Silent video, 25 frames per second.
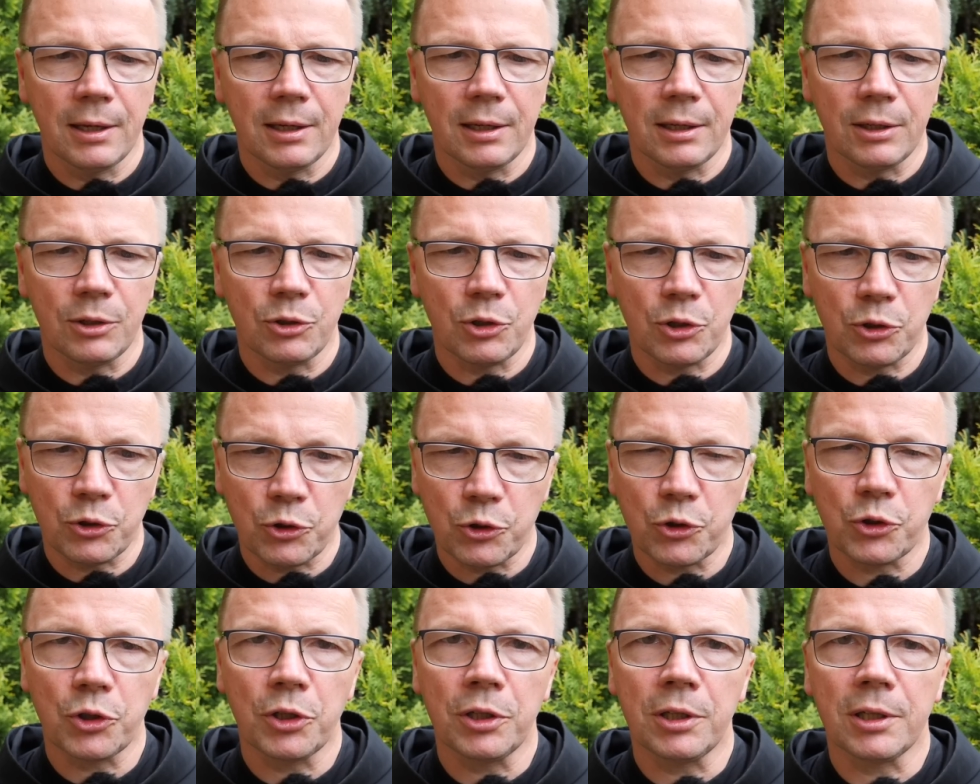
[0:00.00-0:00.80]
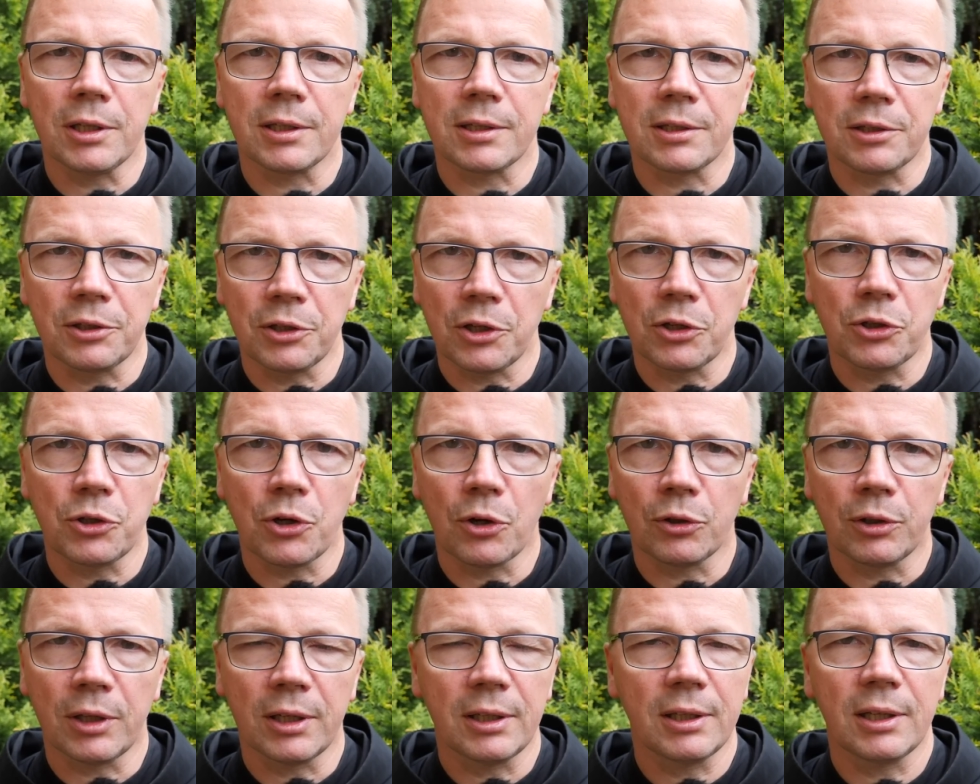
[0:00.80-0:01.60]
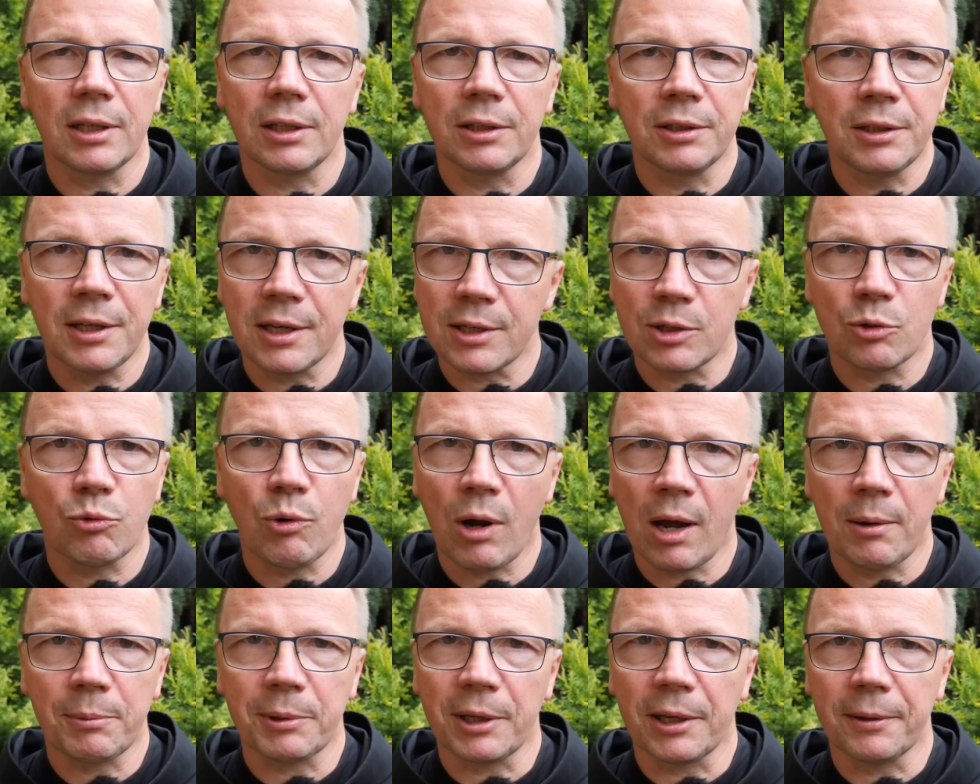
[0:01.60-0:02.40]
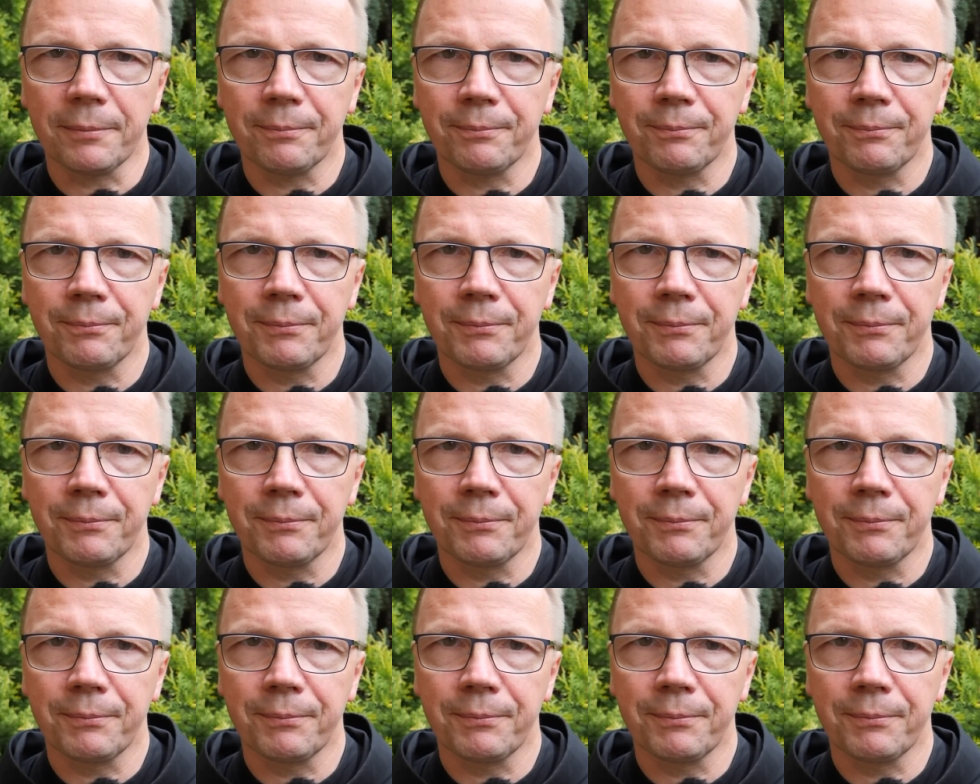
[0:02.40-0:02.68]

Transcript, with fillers: że trzciny zgniecionej nie złamie,